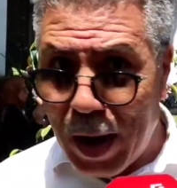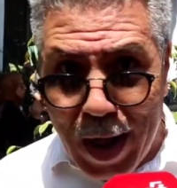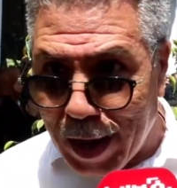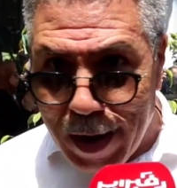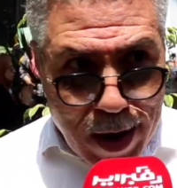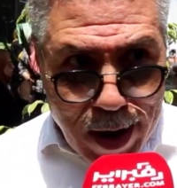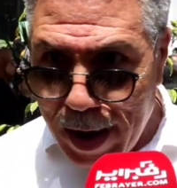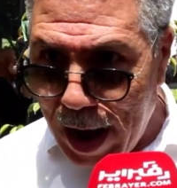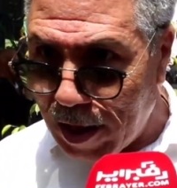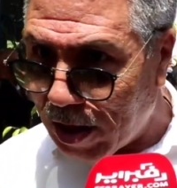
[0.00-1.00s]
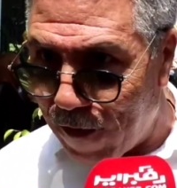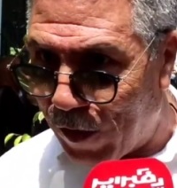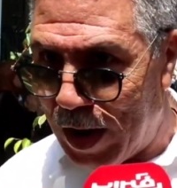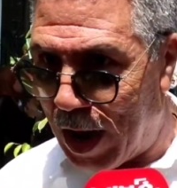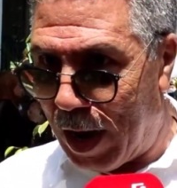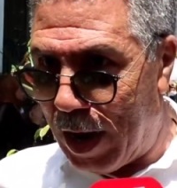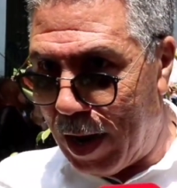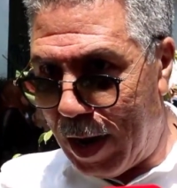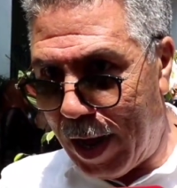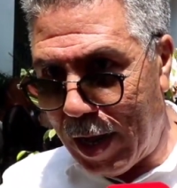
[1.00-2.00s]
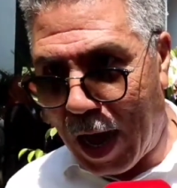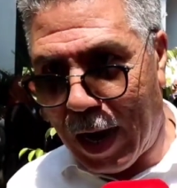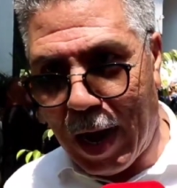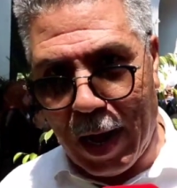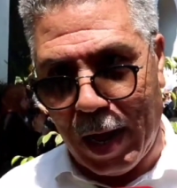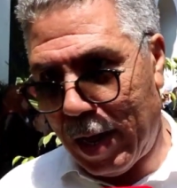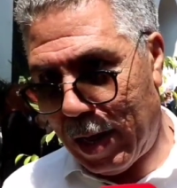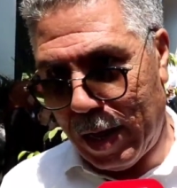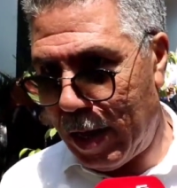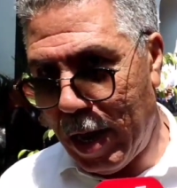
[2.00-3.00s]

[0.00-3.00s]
ولكن للاسف ان الاداره